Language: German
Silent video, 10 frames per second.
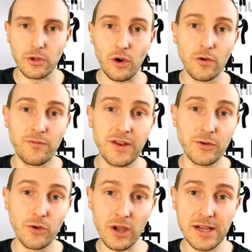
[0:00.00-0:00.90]
Und wenn
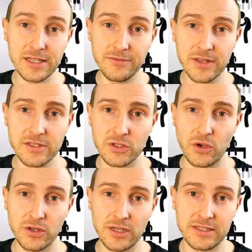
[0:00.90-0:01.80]
du noch älter wirst,
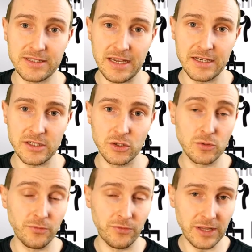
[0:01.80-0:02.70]
könnte es sein, dass du
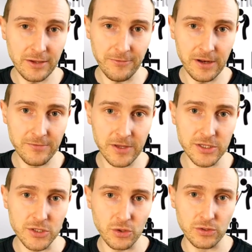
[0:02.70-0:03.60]
zum Pflegefall
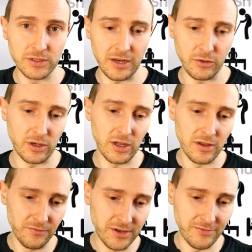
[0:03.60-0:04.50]
wirst und dadurch
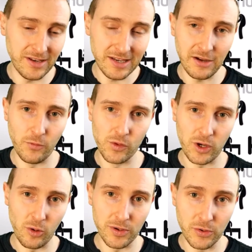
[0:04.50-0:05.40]
wieder weniger
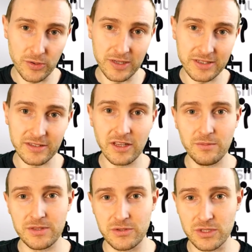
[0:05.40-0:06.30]
Wohnraum benötigst,
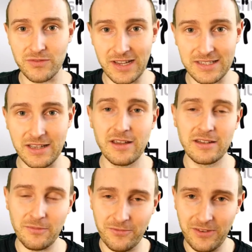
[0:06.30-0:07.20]
beziehungsweise
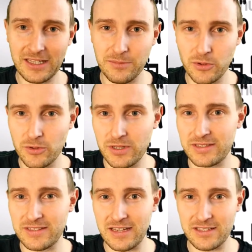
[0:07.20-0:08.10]
dann Pflege
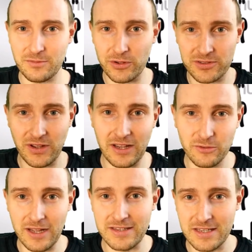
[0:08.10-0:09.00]
benötigst. Das heißt, du brauchst zwar
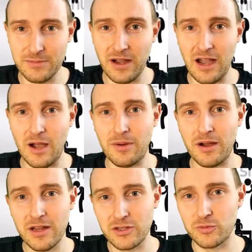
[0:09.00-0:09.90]
nur ein Zimmer,
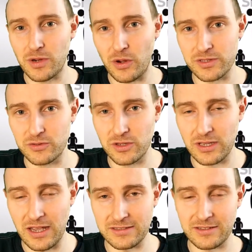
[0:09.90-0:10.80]
aber du brauchst
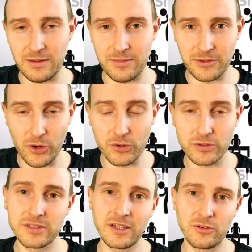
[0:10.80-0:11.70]
natürlich extra
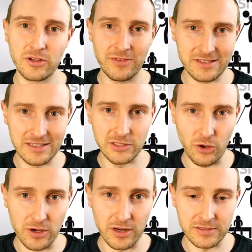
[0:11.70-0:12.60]
Betreuung, die natürlich wesentlich
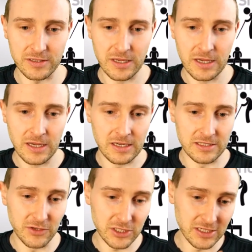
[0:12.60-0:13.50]
teurer ist.
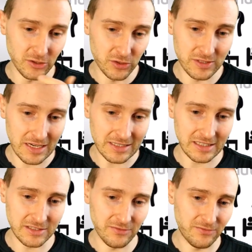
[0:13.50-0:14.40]
Dazwischen ist noch zu sagen,
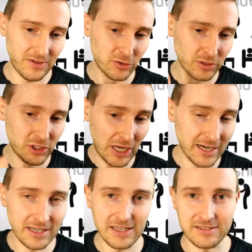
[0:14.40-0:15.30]
dass wenn du dich
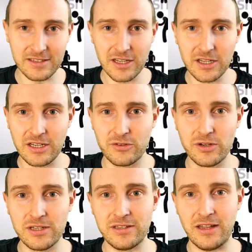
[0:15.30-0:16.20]
scheiden lässt,
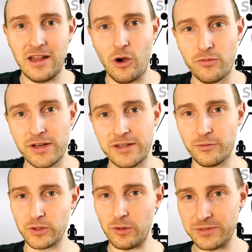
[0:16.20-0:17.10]
natürlich dann auch wieder der
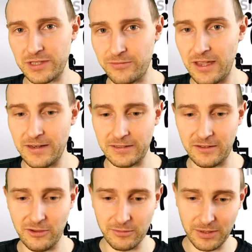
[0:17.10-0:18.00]
Wohnraum sich verändert.
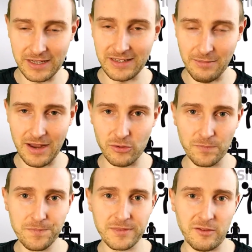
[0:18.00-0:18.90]
Deswegen bin ich der
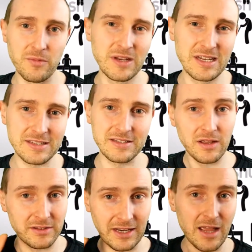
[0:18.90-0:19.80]
Meinung, dass man
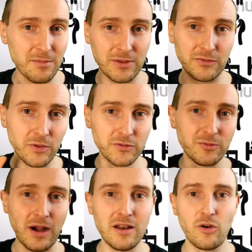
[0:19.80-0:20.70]
mindestens drei bis fünf
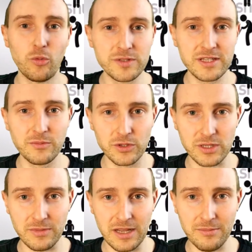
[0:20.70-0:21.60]
Mal umziehen muss
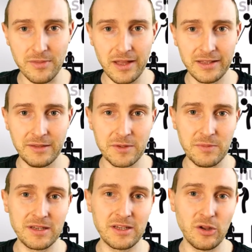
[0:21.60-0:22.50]
im Leben, damit
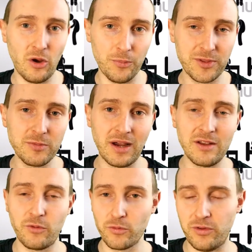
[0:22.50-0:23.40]
man die
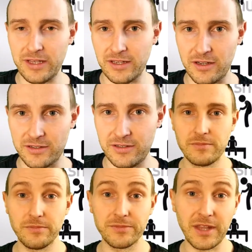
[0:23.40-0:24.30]
optimale Wohnfläche hat.
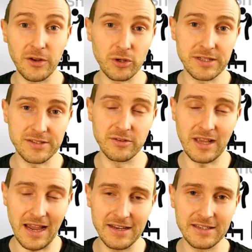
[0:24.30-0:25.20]
Dadurch kannst du dir
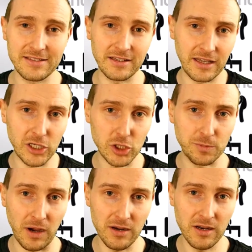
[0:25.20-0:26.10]
einiges an Geld
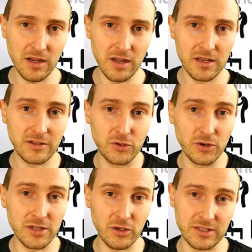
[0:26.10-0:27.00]
sparen.
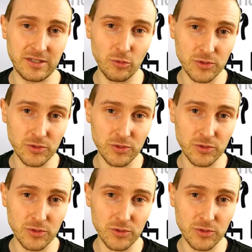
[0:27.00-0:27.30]
Natürlich kostet der Umzug